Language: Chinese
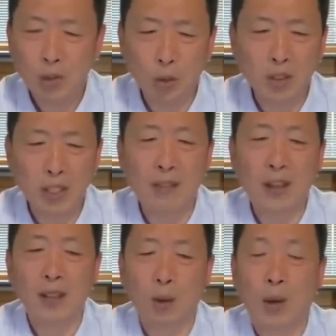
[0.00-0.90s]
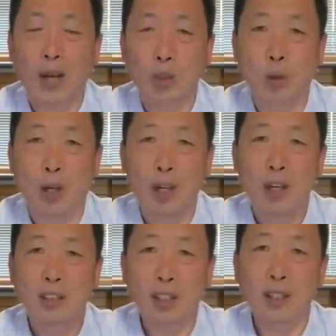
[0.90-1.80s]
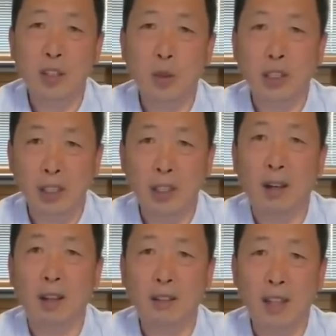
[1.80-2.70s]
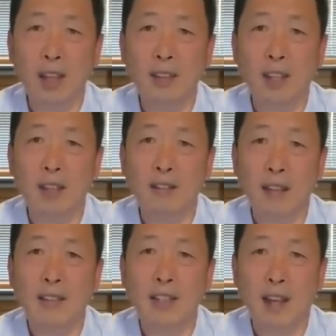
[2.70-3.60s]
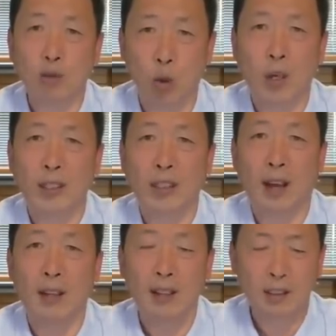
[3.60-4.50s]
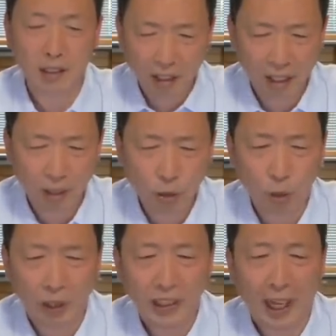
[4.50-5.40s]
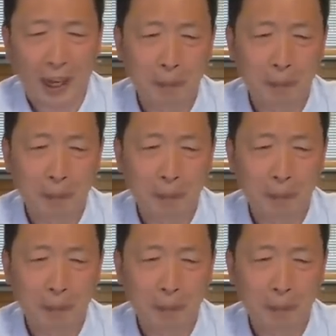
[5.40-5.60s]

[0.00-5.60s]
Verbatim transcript: 用现代的话说，这就是一个天天在家坐着的职业作家。